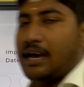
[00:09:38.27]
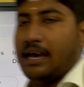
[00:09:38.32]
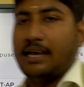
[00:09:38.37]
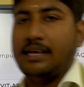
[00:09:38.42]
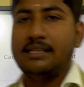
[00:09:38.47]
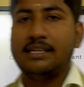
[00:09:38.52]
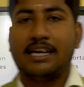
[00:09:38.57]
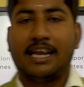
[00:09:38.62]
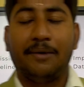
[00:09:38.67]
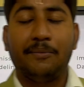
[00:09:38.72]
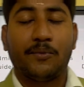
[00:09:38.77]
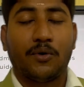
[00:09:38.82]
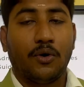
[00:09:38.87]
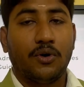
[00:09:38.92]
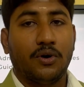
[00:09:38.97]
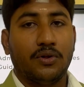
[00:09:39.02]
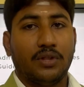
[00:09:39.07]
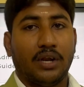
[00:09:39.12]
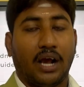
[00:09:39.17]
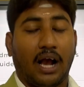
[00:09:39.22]
இந்த டைம் கொண்டு
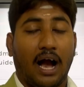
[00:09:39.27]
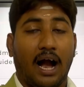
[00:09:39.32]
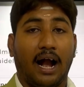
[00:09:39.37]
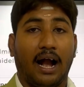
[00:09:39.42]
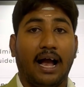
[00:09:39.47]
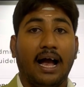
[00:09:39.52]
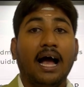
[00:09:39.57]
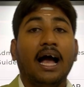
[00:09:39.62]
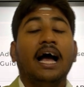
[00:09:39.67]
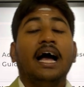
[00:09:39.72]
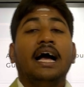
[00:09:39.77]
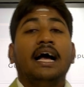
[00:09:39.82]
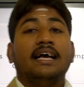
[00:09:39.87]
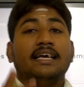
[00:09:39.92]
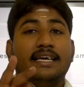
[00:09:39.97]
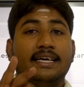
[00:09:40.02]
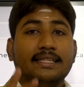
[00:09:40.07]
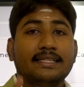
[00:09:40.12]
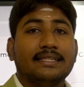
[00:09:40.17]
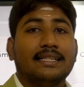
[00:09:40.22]
வந்திருக்காங்க
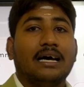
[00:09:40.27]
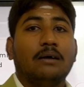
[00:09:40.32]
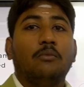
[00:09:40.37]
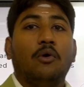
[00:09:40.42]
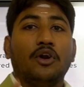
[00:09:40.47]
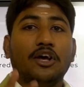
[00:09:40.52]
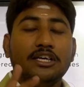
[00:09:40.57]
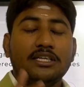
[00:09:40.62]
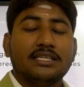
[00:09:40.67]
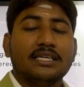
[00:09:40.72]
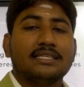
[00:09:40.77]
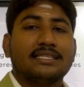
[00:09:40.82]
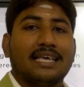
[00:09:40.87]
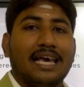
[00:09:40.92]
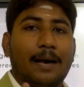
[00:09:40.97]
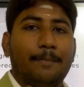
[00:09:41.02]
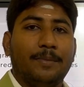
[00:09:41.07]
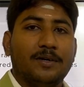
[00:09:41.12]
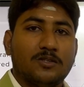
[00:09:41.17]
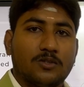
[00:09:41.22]
இந்த மொரீஷியஸ்
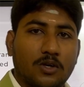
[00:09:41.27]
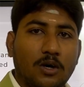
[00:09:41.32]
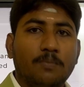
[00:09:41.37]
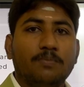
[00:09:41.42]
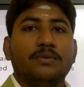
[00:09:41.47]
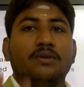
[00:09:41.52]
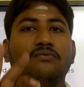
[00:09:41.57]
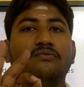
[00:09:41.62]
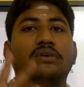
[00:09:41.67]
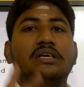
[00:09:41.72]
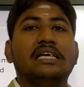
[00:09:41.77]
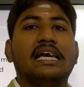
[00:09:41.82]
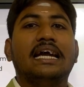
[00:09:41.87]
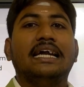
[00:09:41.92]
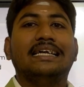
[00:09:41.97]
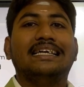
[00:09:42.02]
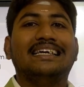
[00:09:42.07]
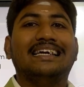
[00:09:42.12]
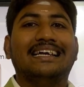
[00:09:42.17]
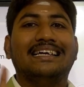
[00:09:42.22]
கேம்பஸ்க்கும்
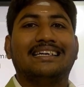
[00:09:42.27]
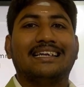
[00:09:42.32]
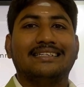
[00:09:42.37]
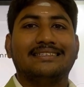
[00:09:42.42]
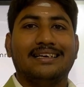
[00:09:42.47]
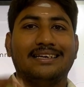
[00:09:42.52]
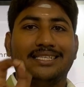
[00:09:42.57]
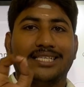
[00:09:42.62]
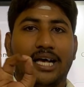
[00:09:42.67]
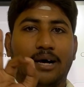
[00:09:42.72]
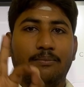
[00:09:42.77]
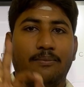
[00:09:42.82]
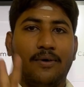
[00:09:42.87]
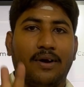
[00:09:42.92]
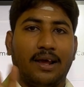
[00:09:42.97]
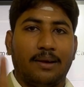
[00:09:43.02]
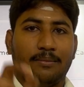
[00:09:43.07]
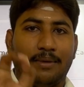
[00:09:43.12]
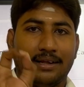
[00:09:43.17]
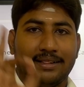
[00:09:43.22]
விஐடி என்ட்ரன்ஸ் எக்ஸாம்
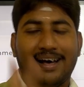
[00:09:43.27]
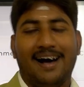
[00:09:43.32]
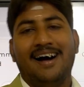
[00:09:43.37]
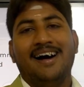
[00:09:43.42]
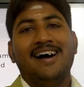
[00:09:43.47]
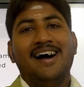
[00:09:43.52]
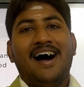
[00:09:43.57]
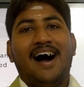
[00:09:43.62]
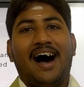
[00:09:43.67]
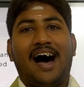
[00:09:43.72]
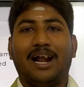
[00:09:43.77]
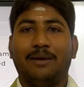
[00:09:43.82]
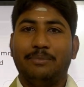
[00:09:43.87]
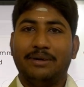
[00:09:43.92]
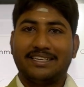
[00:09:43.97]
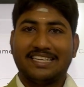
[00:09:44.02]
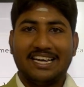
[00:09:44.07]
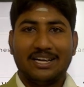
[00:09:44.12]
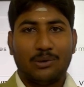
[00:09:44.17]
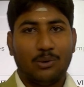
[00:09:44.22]
மூலியமாக தான்
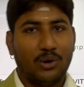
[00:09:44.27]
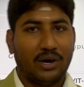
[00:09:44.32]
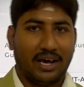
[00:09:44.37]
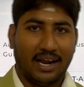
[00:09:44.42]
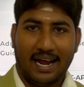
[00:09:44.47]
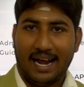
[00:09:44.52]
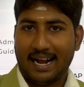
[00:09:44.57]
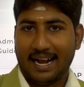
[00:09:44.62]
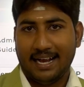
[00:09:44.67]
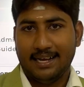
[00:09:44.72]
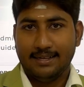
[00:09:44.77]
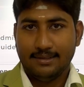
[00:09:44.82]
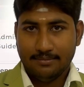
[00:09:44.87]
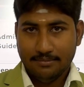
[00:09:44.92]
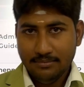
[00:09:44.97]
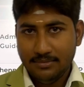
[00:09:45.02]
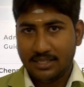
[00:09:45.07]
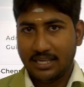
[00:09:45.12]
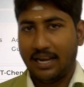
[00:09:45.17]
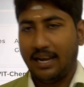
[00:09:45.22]
அட்மிஷன் கொடுக்குறாங்க
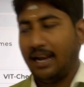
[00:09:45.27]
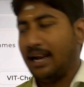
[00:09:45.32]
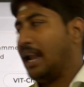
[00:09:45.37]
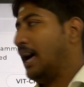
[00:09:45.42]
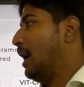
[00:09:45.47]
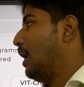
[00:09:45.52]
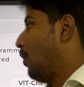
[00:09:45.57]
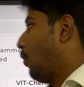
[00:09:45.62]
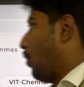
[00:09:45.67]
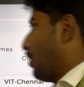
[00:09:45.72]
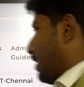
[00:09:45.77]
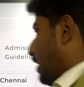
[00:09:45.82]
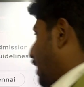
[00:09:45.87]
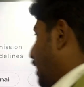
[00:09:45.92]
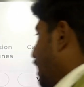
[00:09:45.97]
சரிங்களா ஓகே